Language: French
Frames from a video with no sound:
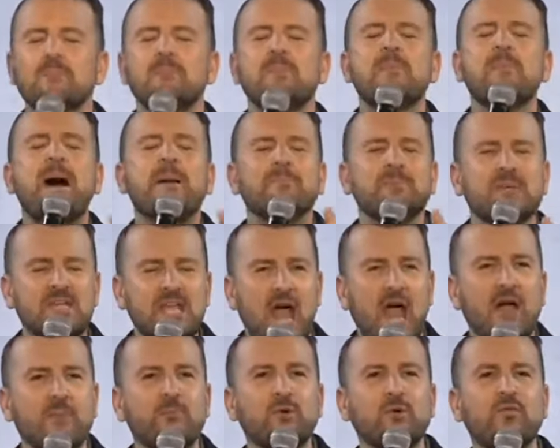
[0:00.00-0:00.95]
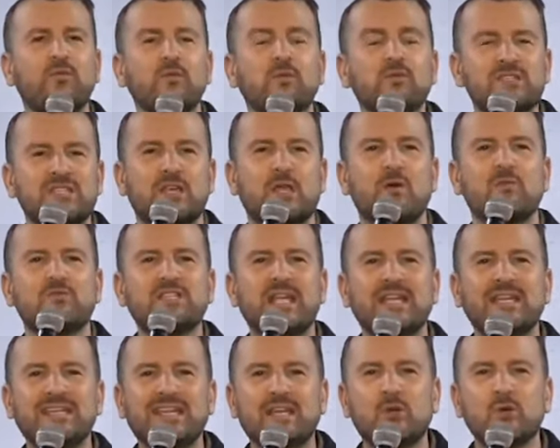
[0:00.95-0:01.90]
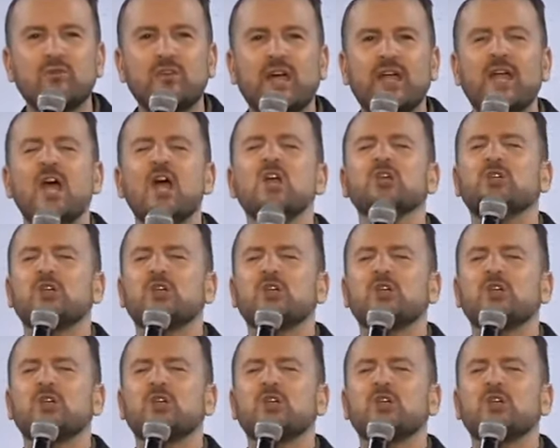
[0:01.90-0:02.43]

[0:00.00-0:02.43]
mais ma prière pour vous, c'est que vous allez découvrir